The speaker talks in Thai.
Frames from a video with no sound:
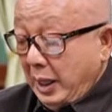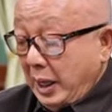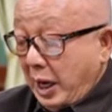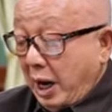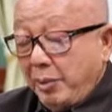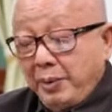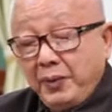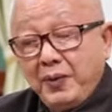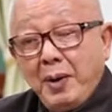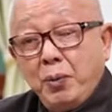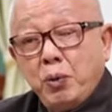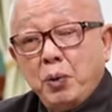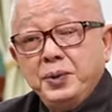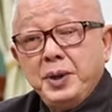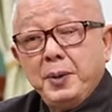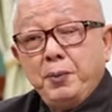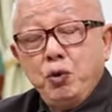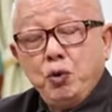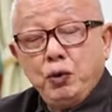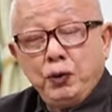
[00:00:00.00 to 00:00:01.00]
เอาเป็นว่าผม
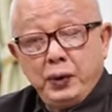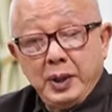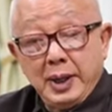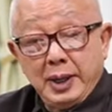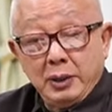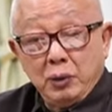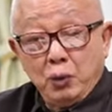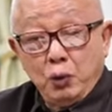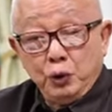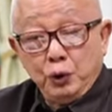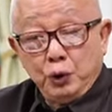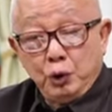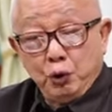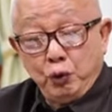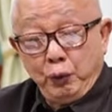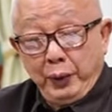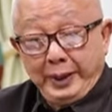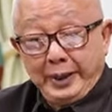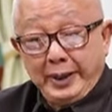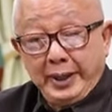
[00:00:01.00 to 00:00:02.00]
จะพูดเรื่องคุณชู
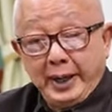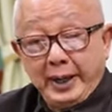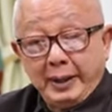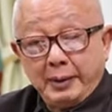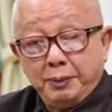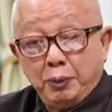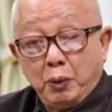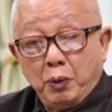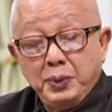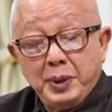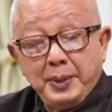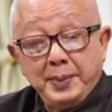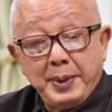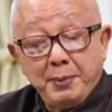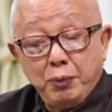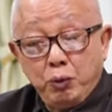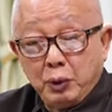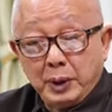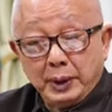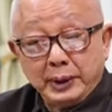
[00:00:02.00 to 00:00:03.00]
วิทย์เนี่ย ผมจะไม่
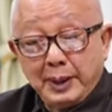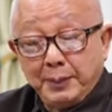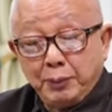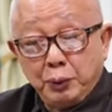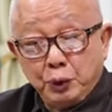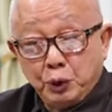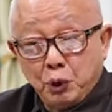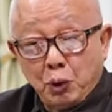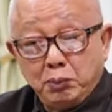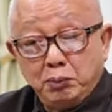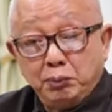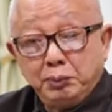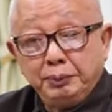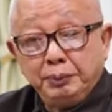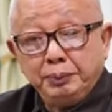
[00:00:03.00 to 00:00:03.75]
พูดกับท่านผู้ชม